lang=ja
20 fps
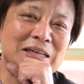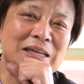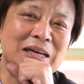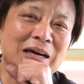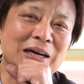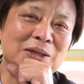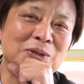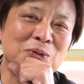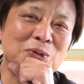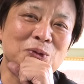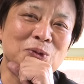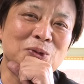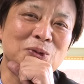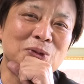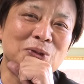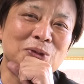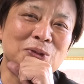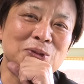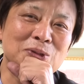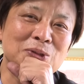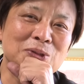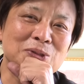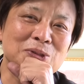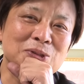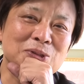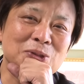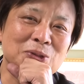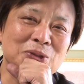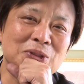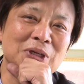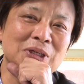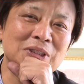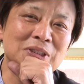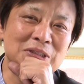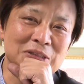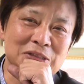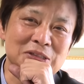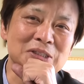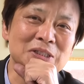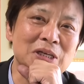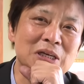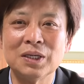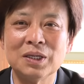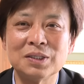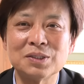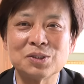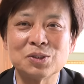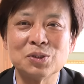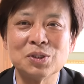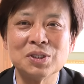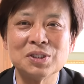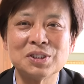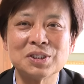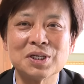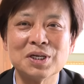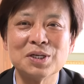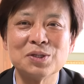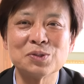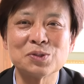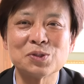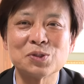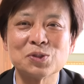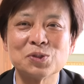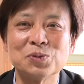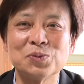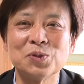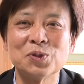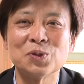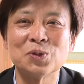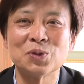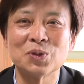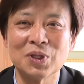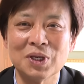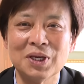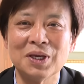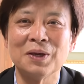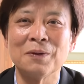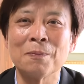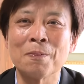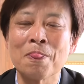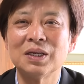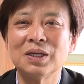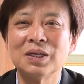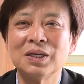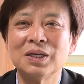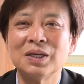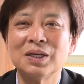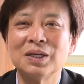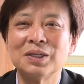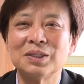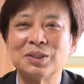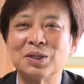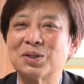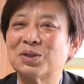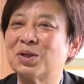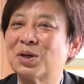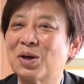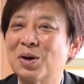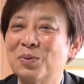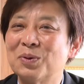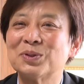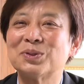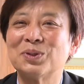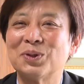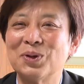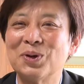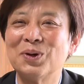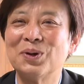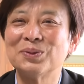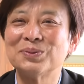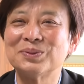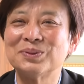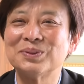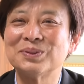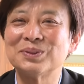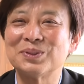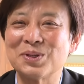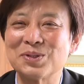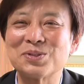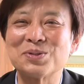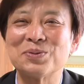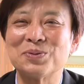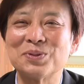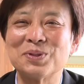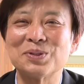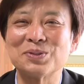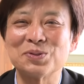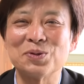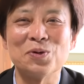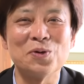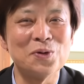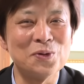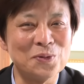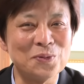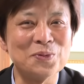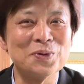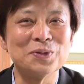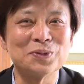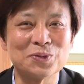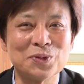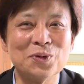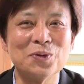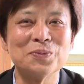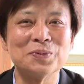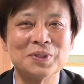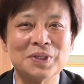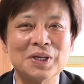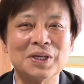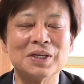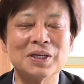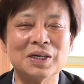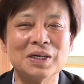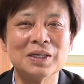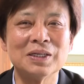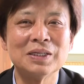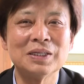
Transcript: あのー、そんなんです、えー、すれ違いの数秒で「だけ頑張ったな大したもんだぞおめでとう」みたいな。